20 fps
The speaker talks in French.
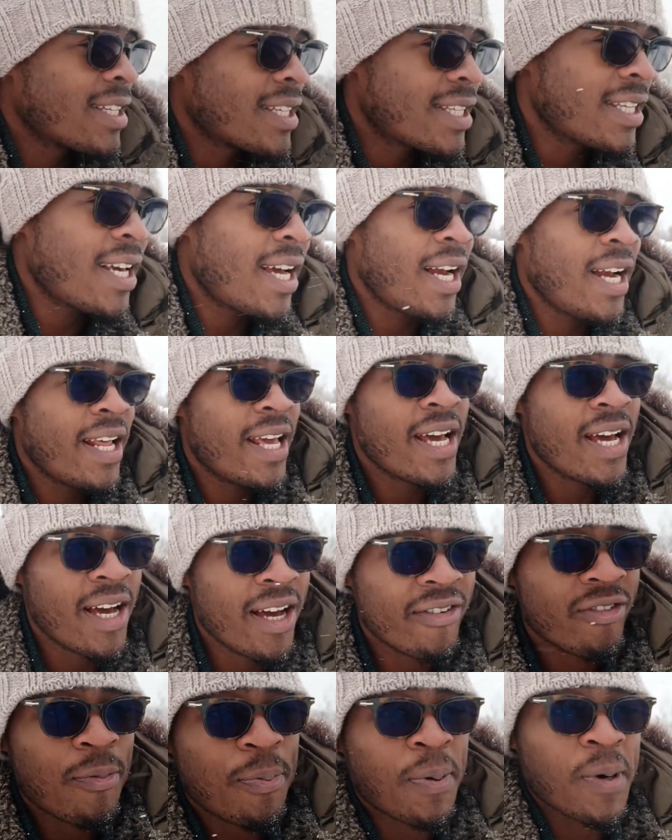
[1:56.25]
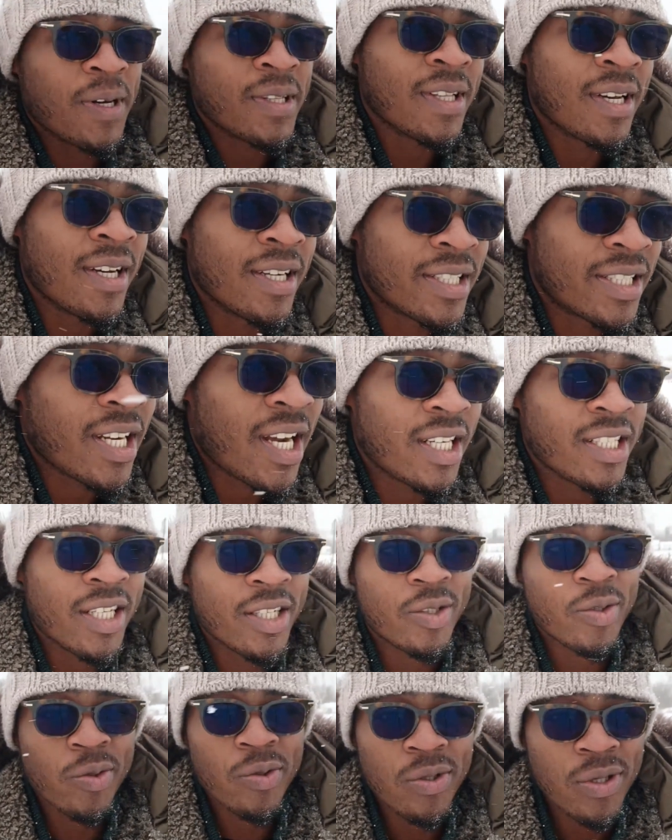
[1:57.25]
qui allez euh, vous prendre en charge
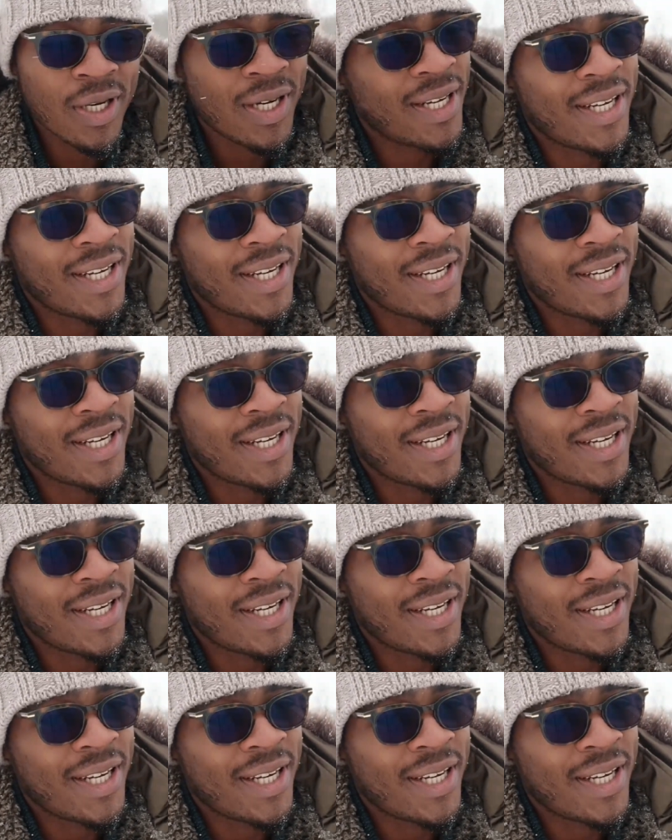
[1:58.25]
et tout,